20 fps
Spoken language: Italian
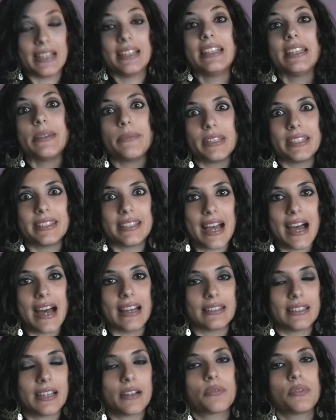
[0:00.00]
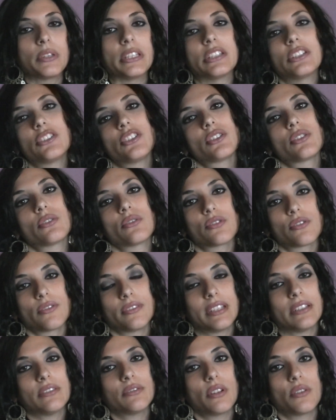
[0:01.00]
limitata quindi ci sono
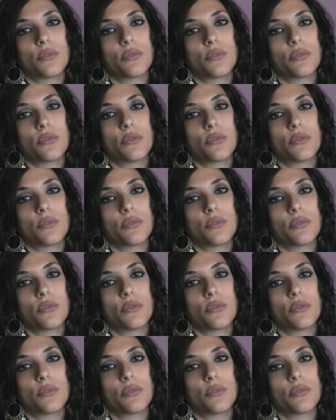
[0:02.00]
soltanto